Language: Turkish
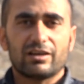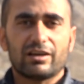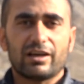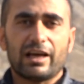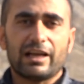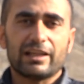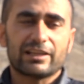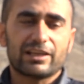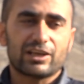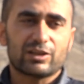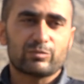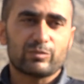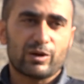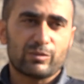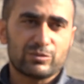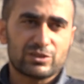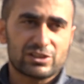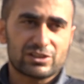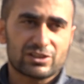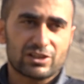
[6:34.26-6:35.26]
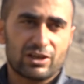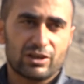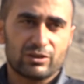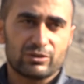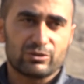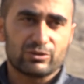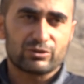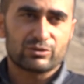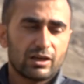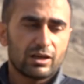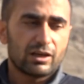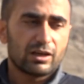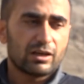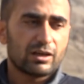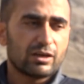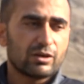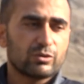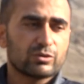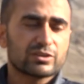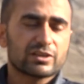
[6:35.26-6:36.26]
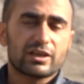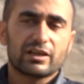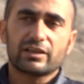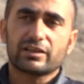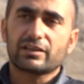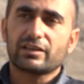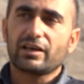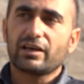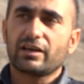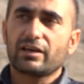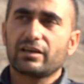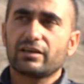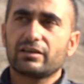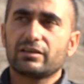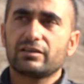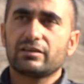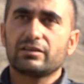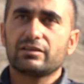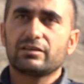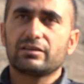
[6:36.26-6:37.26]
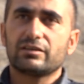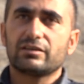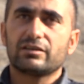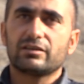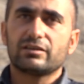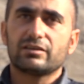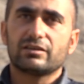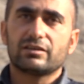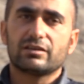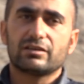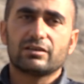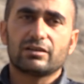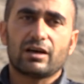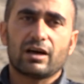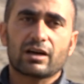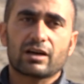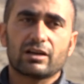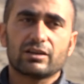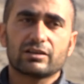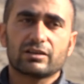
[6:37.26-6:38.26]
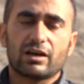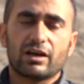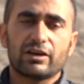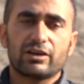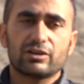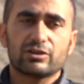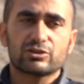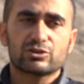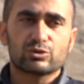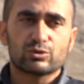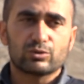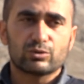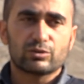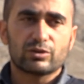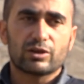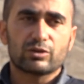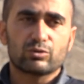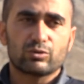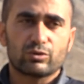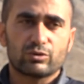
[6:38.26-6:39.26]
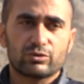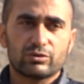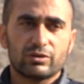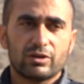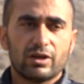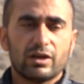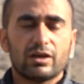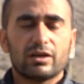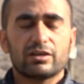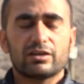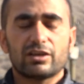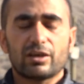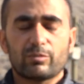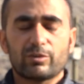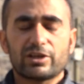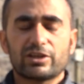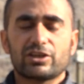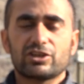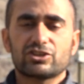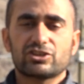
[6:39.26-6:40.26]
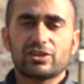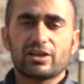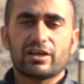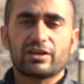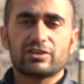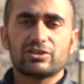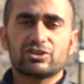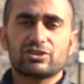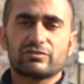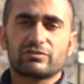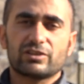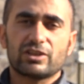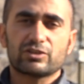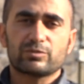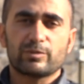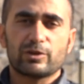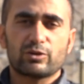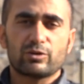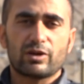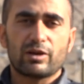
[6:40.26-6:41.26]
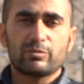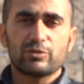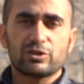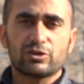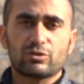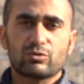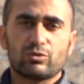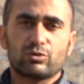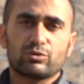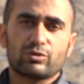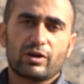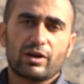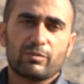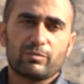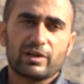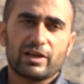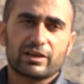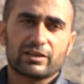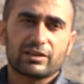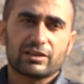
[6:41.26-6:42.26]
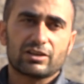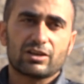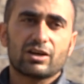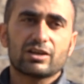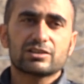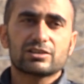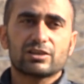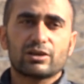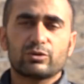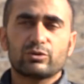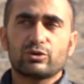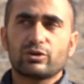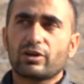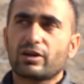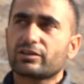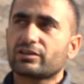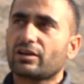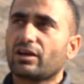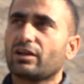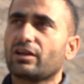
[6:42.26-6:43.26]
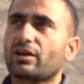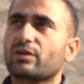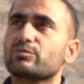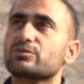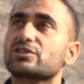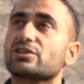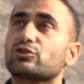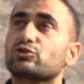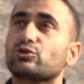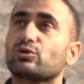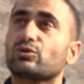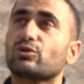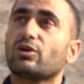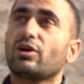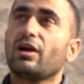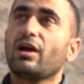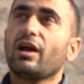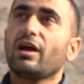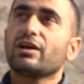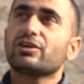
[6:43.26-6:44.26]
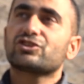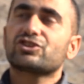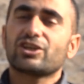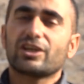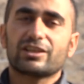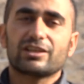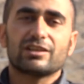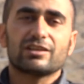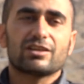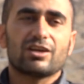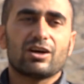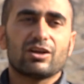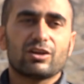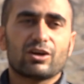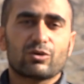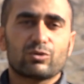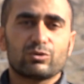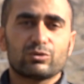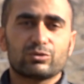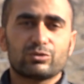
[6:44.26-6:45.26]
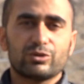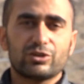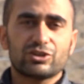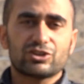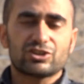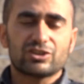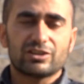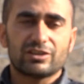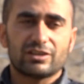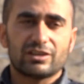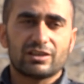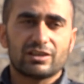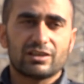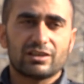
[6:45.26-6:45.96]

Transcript: e, elde etmemizi sağlıyor. E, özellikle e, Aralık ayının sonuna doğru yaban keçilerinin çiftleşme dönemidir. O dönemlerde dağa salıyorlar. Dağlarımız da çok çetin dağlar olduğu için